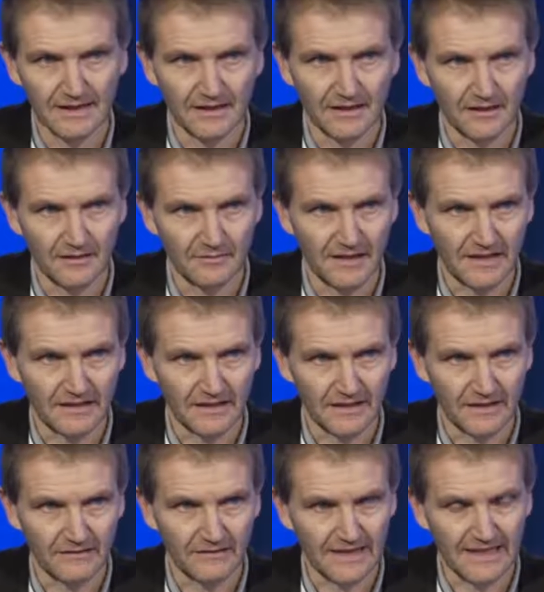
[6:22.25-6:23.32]
euh,
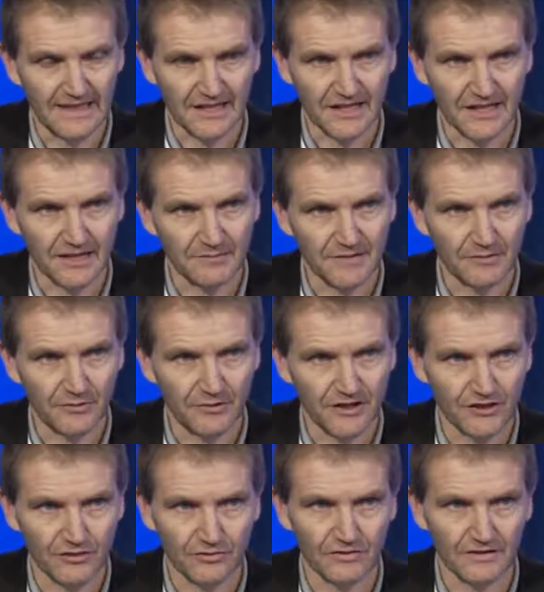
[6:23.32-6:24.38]
bah, va élargir un petit peu les
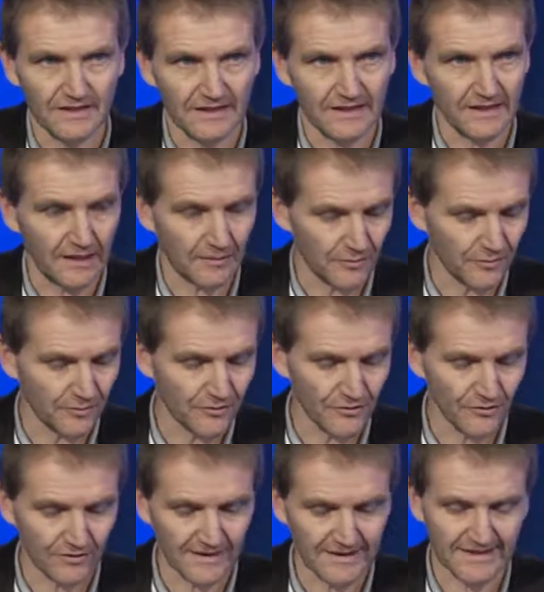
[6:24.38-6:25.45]
choses et un peu plus
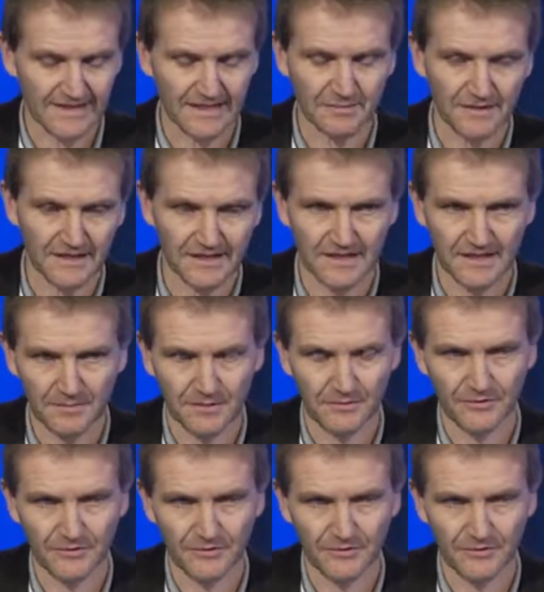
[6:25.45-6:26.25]
sur les CSP, CSP+.